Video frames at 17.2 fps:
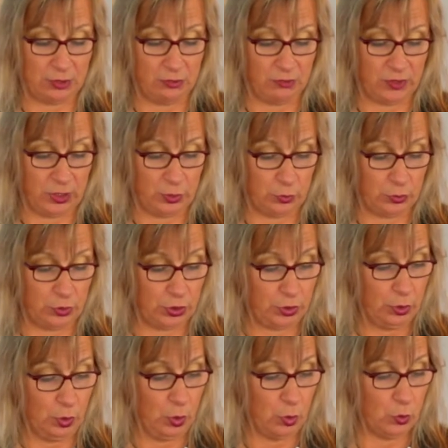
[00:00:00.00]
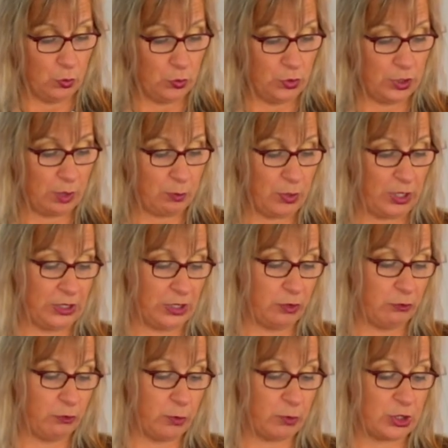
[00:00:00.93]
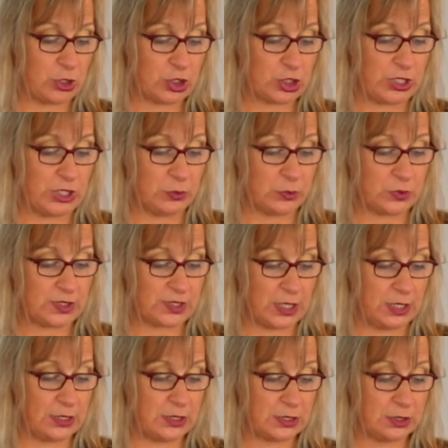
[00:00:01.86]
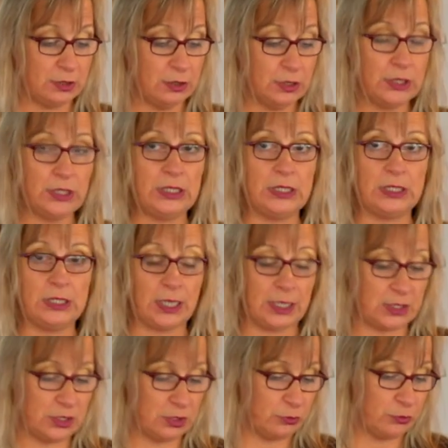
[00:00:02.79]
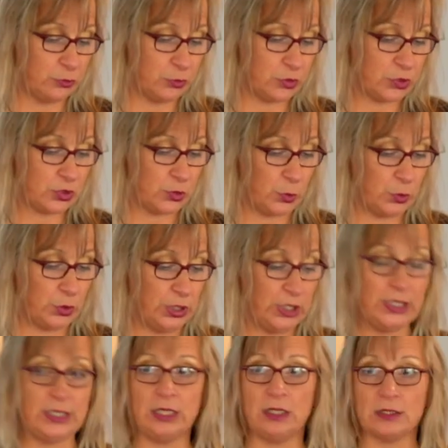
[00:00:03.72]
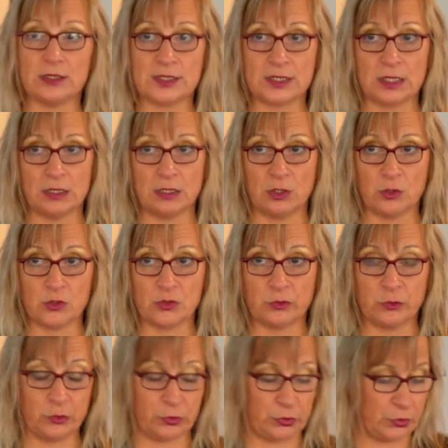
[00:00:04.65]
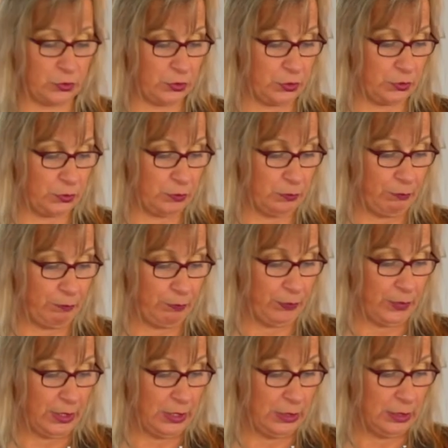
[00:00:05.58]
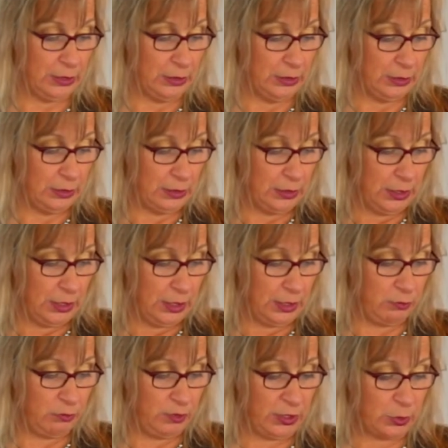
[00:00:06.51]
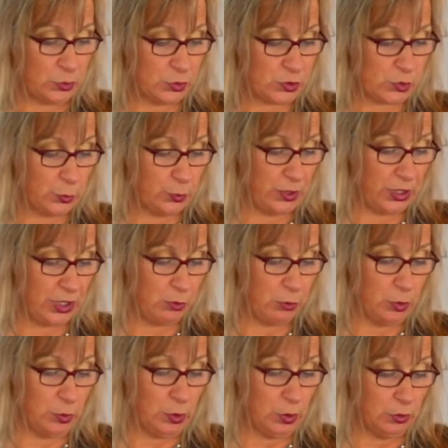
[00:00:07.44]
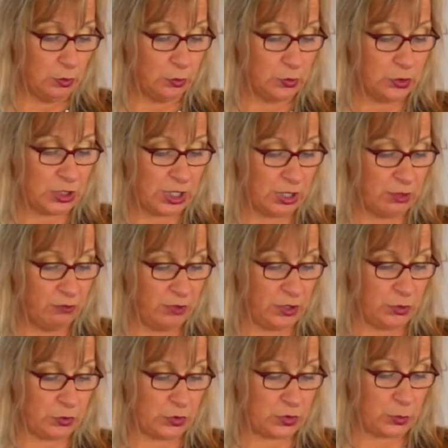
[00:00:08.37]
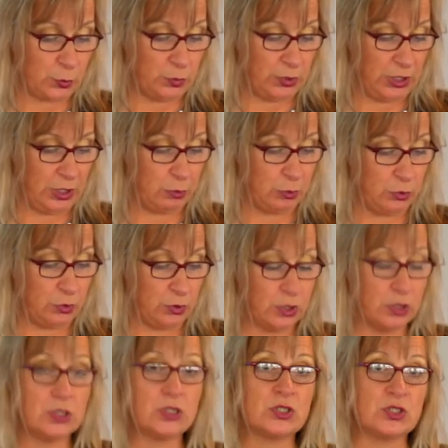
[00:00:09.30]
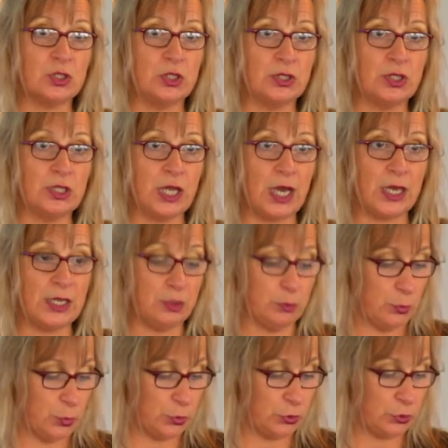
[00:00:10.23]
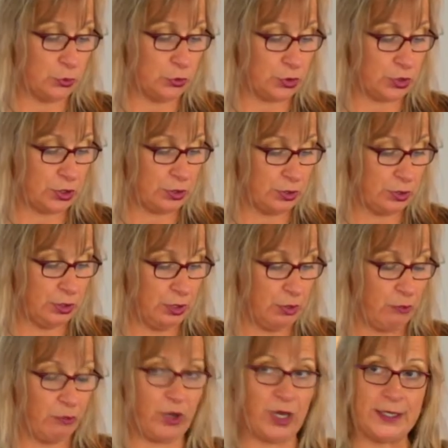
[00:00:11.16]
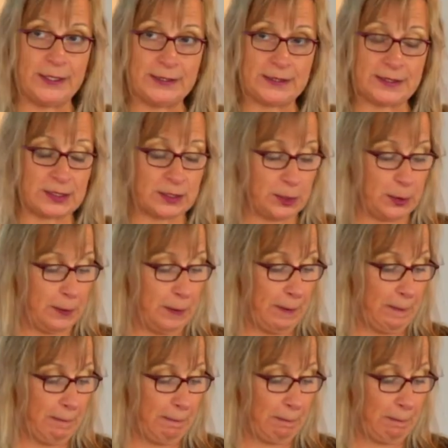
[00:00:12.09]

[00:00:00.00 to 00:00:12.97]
Anwendungen unabhängig vom Entstehungsalter in gleicher Funktion jederzeit ausführen können. Entwicklungsumgebung und Anwendungsumgebung sollen in einem Produkt vereint sein.